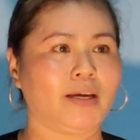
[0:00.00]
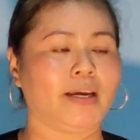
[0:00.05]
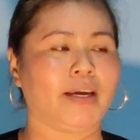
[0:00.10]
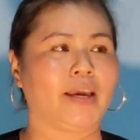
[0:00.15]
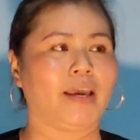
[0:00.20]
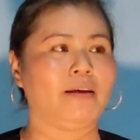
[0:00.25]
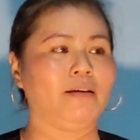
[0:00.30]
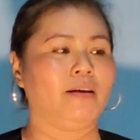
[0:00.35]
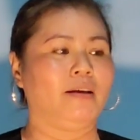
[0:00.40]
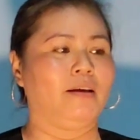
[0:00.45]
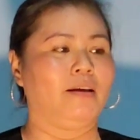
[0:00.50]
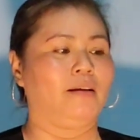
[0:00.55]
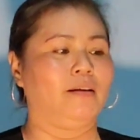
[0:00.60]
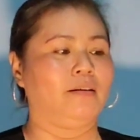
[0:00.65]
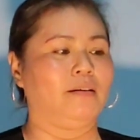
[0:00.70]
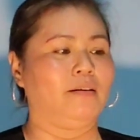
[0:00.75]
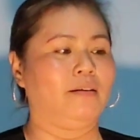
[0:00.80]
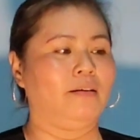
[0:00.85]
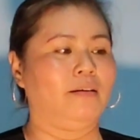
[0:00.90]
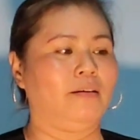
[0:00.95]
Cái
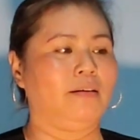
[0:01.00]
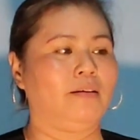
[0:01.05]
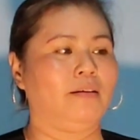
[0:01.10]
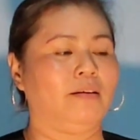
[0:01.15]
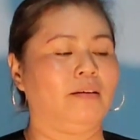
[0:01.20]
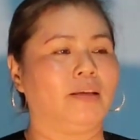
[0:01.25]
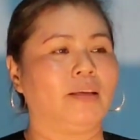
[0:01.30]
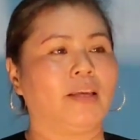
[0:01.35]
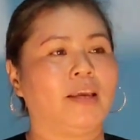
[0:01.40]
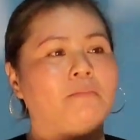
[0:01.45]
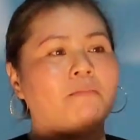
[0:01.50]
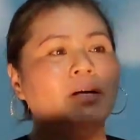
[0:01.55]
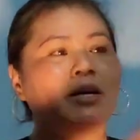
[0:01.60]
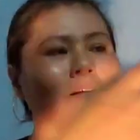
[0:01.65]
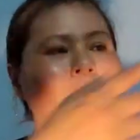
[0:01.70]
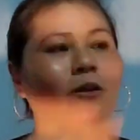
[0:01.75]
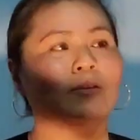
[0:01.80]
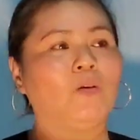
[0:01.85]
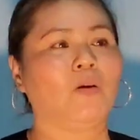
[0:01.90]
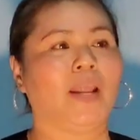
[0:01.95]
chị bước
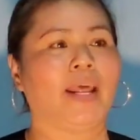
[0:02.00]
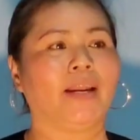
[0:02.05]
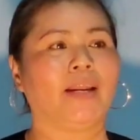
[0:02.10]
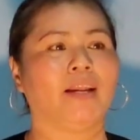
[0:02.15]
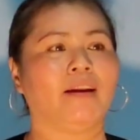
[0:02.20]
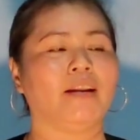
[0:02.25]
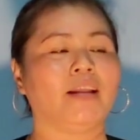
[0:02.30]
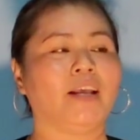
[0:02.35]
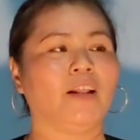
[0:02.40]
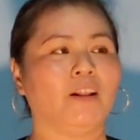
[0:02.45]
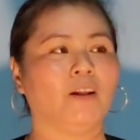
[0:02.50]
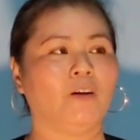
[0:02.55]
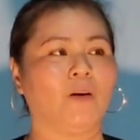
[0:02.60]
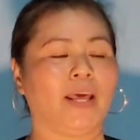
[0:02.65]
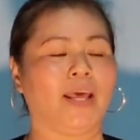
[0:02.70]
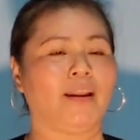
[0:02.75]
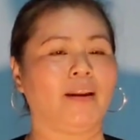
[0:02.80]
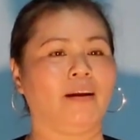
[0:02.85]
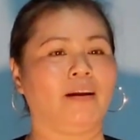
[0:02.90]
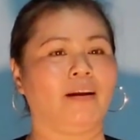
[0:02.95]
vô toilet định đi
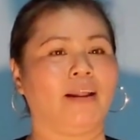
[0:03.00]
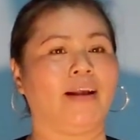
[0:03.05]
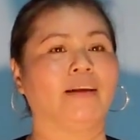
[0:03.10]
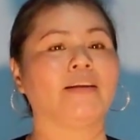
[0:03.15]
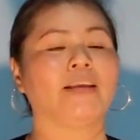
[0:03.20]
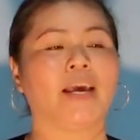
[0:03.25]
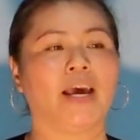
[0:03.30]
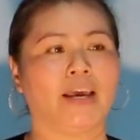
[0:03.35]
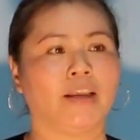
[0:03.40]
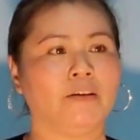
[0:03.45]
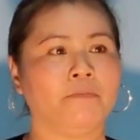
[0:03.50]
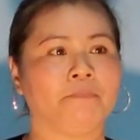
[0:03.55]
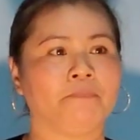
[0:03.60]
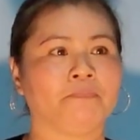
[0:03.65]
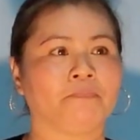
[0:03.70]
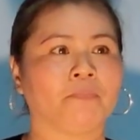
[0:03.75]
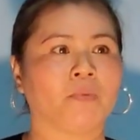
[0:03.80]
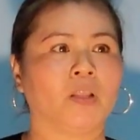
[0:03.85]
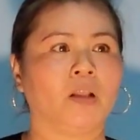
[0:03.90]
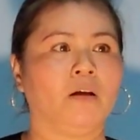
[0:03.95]
toilet rồi đặng về.
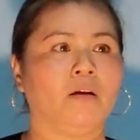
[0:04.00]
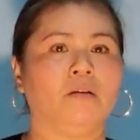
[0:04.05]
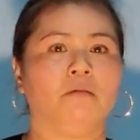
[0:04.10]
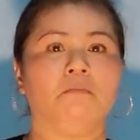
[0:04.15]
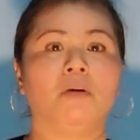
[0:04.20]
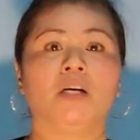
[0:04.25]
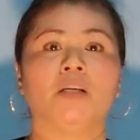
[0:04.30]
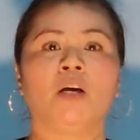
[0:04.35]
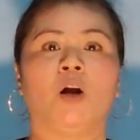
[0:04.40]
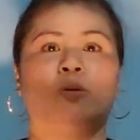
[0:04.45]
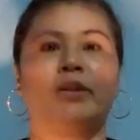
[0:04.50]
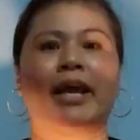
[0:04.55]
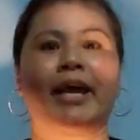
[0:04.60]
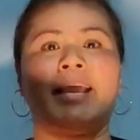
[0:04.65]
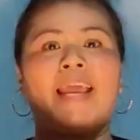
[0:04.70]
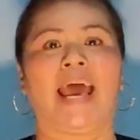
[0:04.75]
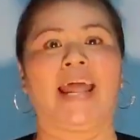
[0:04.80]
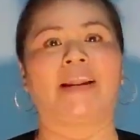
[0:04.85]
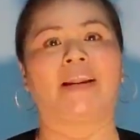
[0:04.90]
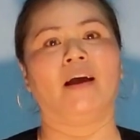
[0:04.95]
Bước vô thấy
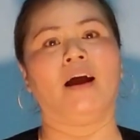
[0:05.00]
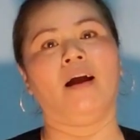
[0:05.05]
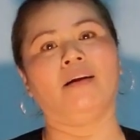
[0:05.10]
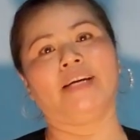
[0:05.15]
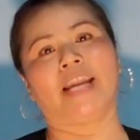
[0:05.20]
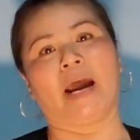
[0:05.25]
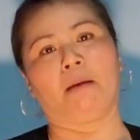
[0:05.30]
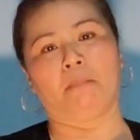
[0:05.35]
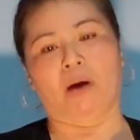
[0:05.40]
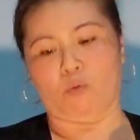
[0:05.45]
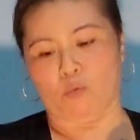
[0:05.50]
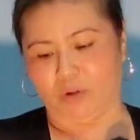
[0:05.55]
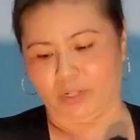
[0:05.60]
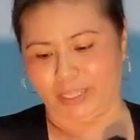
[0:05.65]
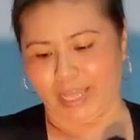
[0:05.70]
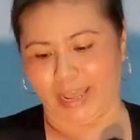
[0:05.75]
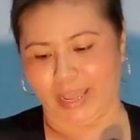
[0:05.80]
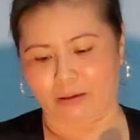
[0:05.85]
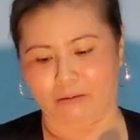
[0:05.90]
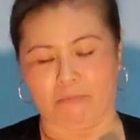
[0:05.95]
cái anh đó ở trần mặc quần
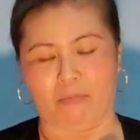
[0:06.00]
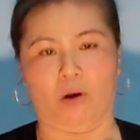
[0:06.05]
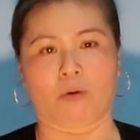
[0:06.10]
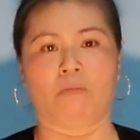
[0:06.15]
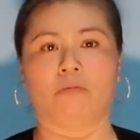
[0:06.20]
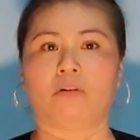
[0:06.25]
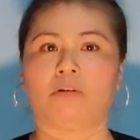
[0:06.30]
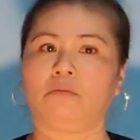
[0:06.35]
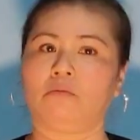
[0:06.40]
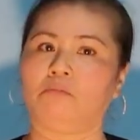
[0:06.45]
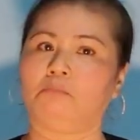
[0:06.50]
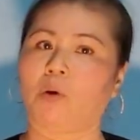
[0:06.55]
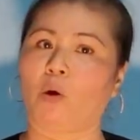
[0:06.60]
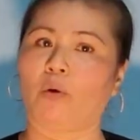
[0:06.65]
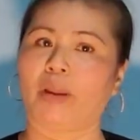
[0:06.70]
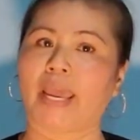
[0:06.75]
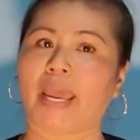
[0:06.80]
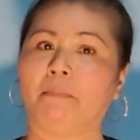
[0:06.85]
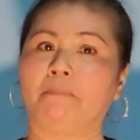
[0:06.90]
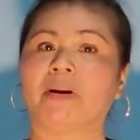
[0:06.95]
tây màu
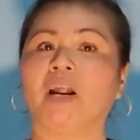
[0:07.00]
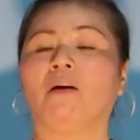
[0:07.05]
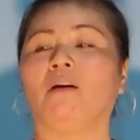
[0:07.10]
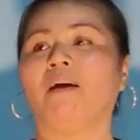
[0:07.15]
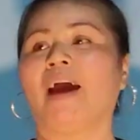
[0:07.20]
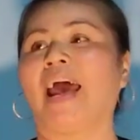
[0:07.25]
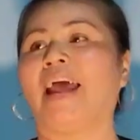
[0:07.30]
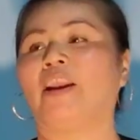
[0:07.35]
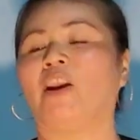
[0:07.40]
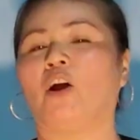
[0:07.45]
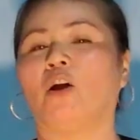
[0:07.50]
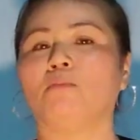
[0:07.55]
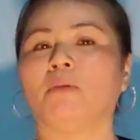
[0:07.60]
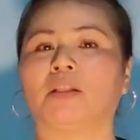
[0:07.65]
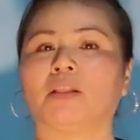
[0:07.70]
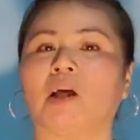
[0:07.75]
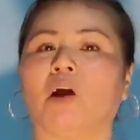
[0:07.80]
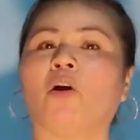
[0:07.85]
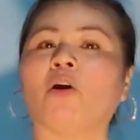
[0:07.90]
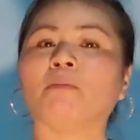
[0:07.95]
kem. Đừng có ai nói mà
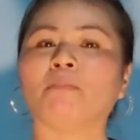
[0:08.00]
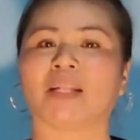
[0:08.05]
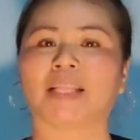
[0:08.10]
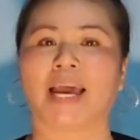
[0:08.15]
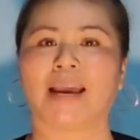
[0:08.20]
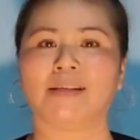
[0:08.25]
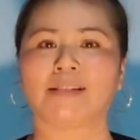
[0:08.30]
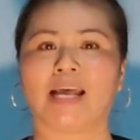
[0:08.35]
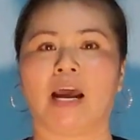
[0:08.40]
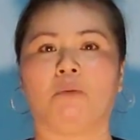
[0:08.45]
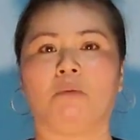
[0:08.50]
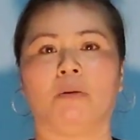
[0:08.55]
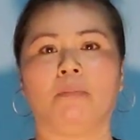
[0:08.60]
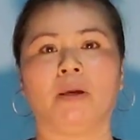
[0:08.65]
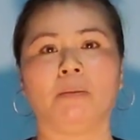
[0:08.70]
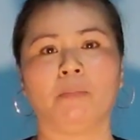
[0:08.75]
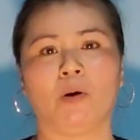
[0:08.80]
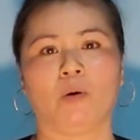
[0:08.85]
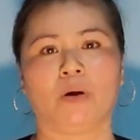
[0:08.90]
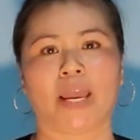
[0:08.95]
tối mà tại sao mà
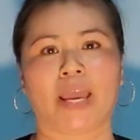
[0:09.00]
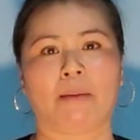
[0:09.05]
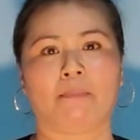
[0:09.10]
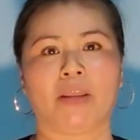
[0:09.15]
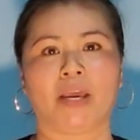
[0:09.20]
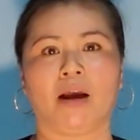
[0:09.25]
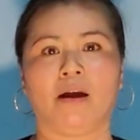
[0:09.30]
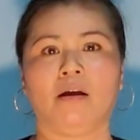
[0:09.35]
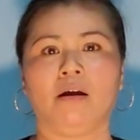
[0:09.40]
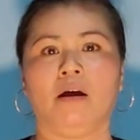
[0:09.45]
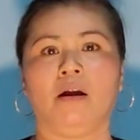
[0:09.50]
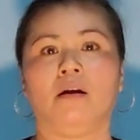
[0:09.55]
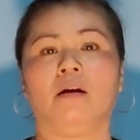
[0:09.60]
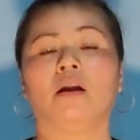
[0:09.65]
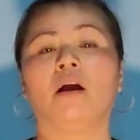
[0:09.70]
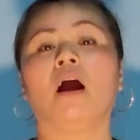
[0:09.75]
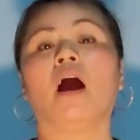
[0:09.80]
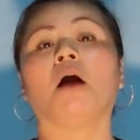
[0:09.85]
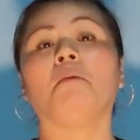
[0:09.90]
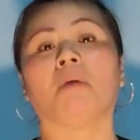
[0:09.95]
biết màu kem nha,
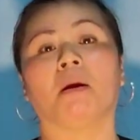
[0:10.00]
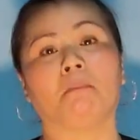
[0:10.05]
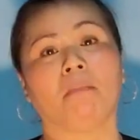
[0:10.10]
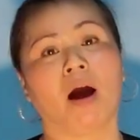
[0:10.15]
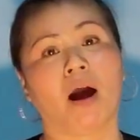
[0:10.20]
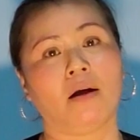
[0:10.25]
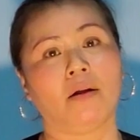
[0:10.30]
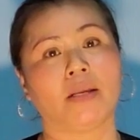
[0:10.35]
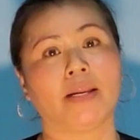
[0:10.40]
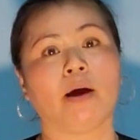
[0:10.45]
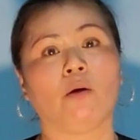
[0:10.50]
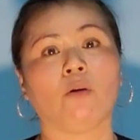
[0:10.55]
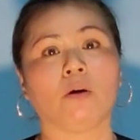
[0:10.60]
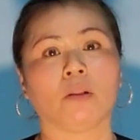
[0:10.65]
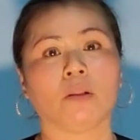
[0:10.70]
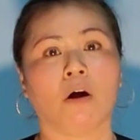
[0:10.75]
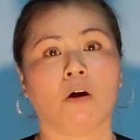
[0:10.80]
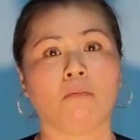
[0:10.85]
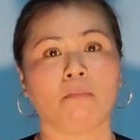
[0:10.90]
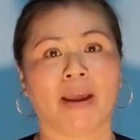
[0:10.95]
nó hơi mập mờ chứ đâu có
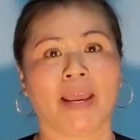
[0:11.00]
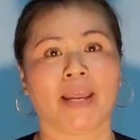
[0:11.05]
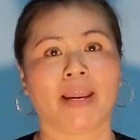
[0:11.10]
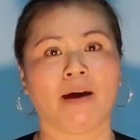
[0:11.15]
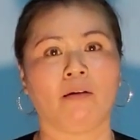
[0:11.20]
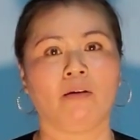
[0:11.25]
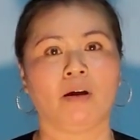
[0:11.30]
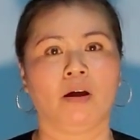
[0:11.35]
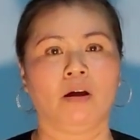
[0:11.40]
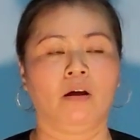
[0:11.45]
tối mấy đâu.